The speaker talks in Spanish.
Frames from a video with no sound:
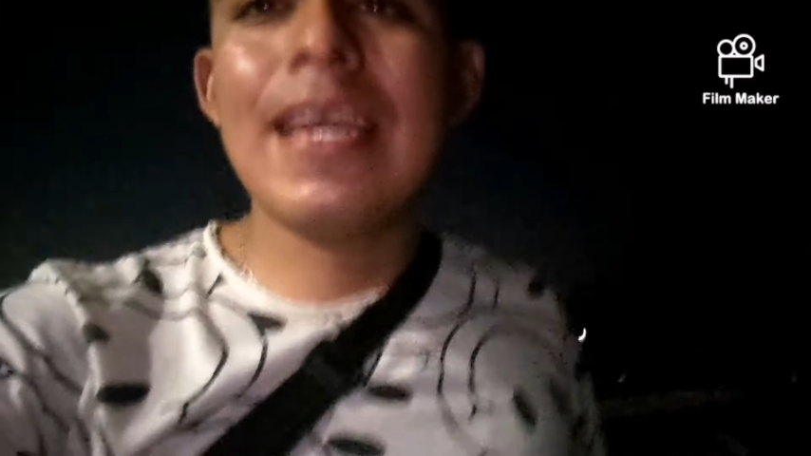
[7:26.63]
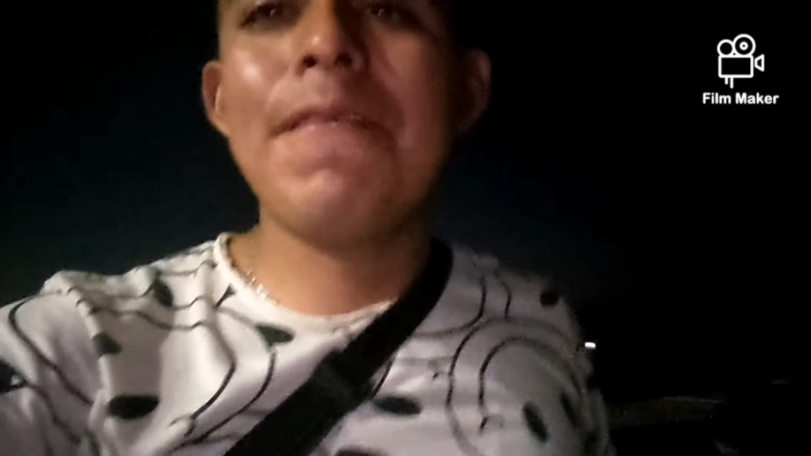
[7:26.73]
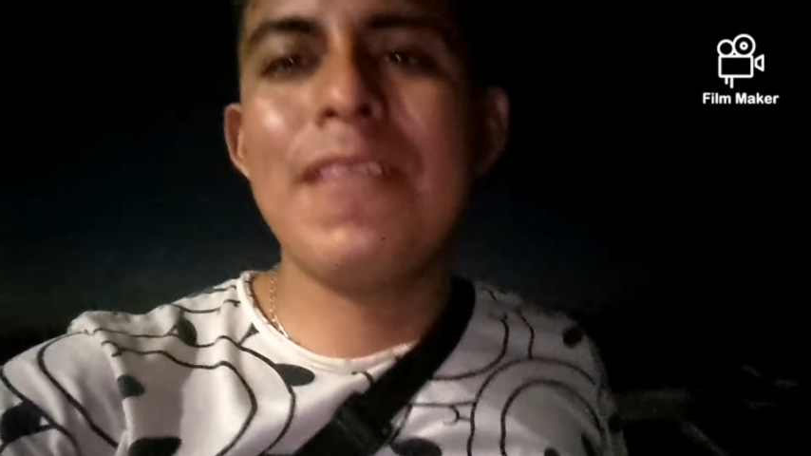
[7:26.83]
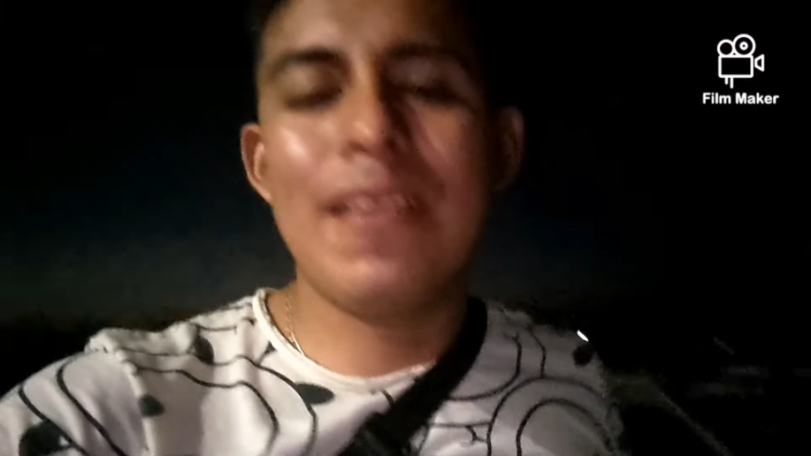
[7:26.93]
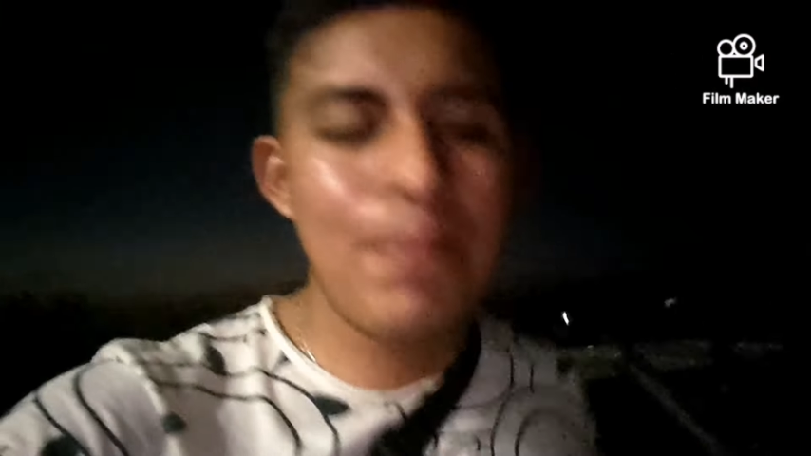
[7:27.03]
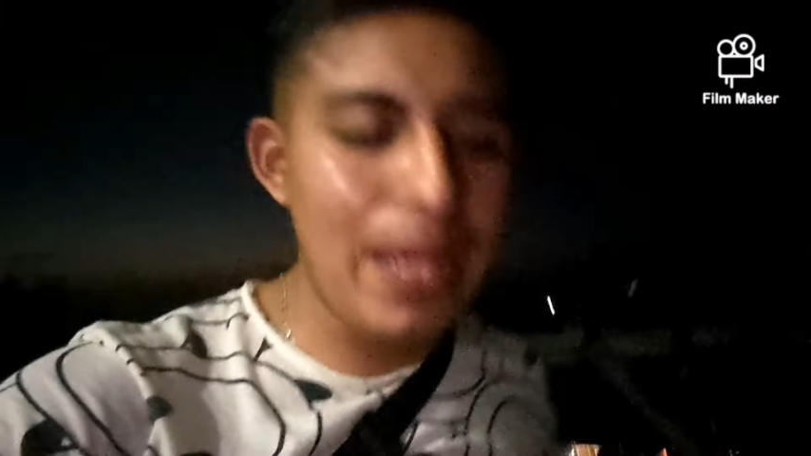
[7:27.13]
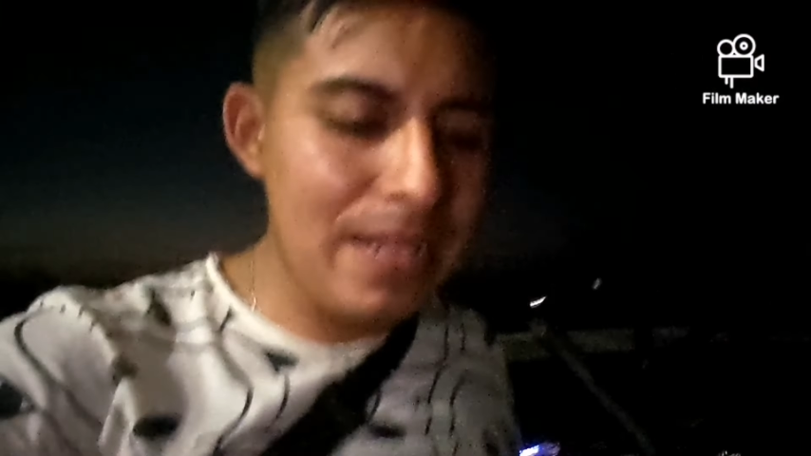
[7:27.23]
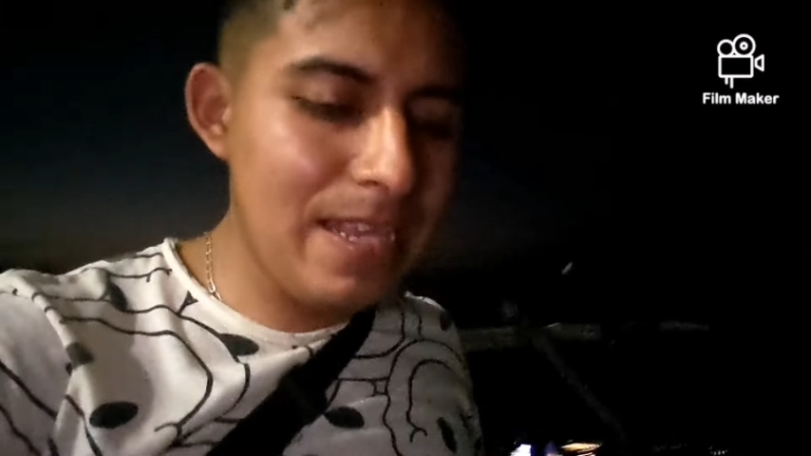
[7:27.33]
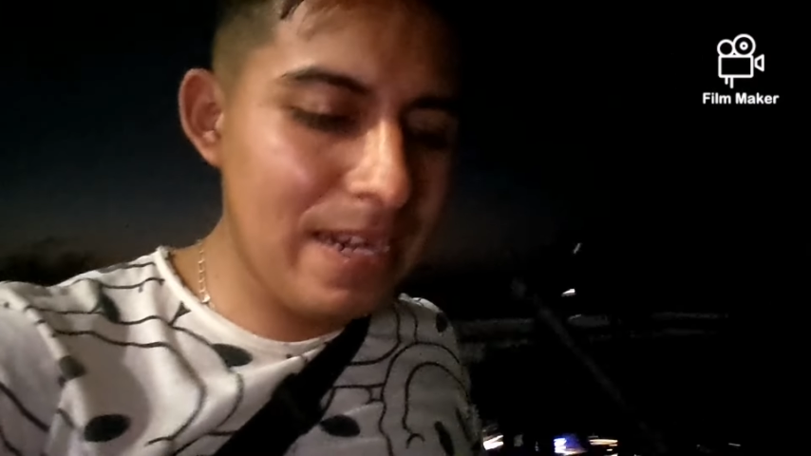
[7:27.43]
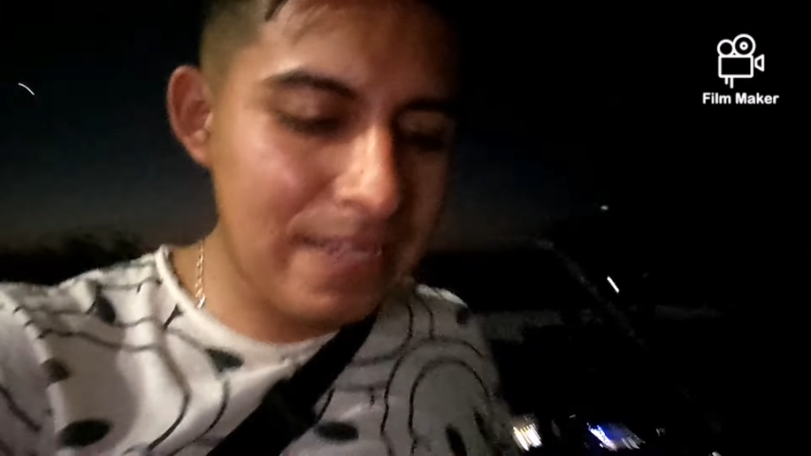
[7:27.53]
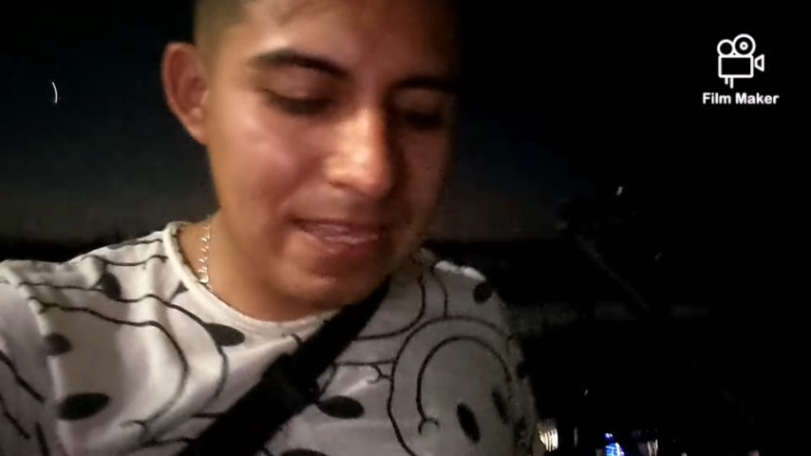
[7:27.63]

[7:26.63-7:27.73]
que tienen que